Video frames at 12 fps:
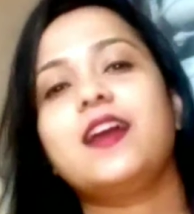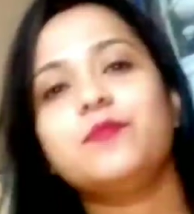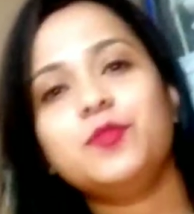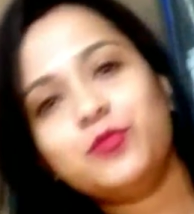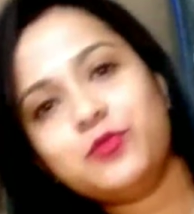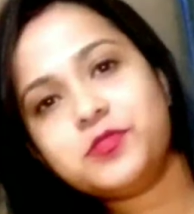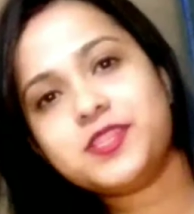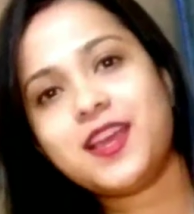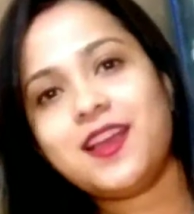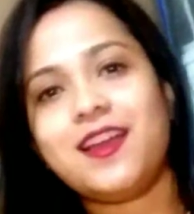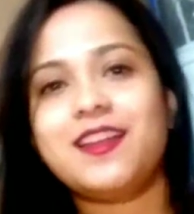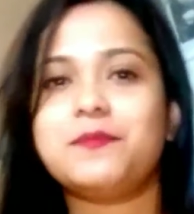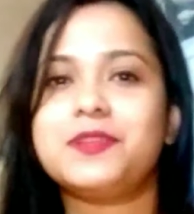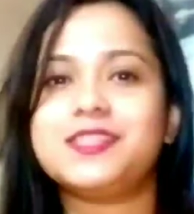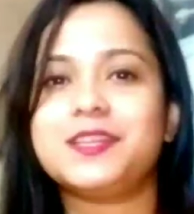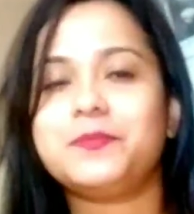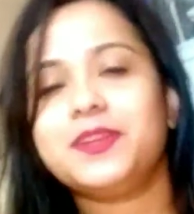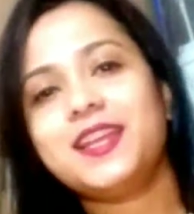আমি পূজা আর আমার
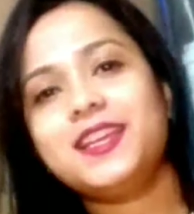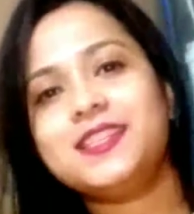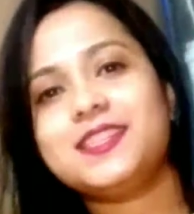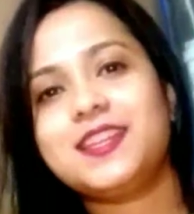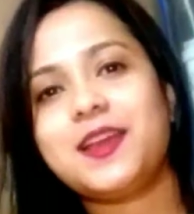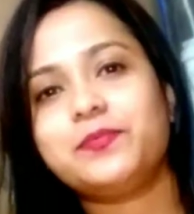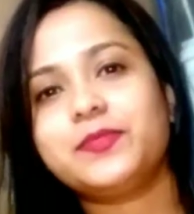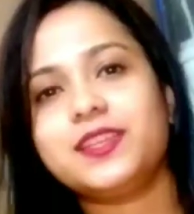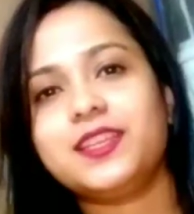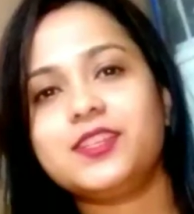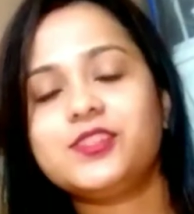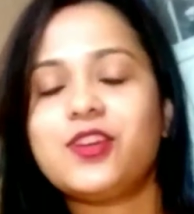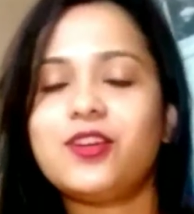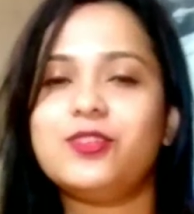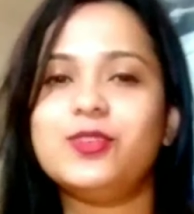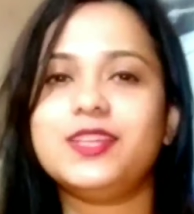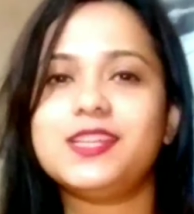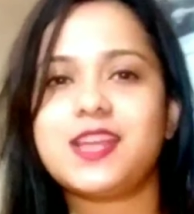চটপাটা কিচেনে আপনাদের
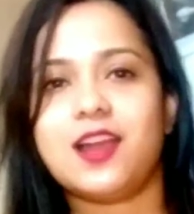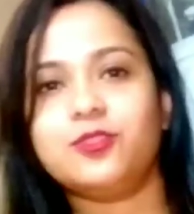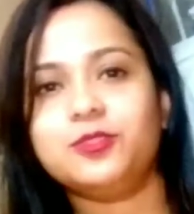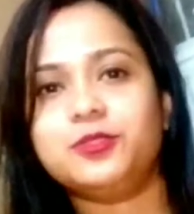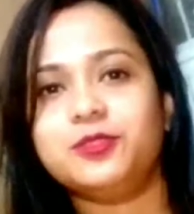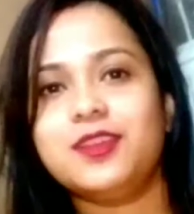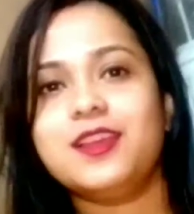সকলকে স্বাগত